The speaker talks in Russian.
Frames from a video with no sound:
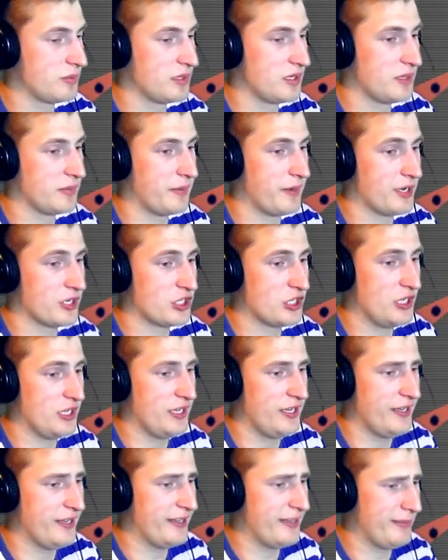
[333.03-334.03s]
мы
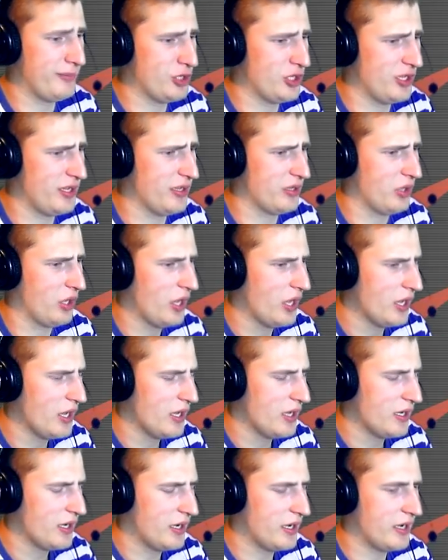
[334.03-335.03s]
прошли, и нам желают
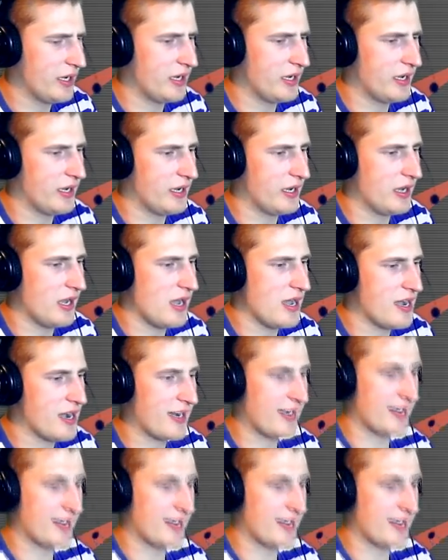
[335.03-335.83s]
э,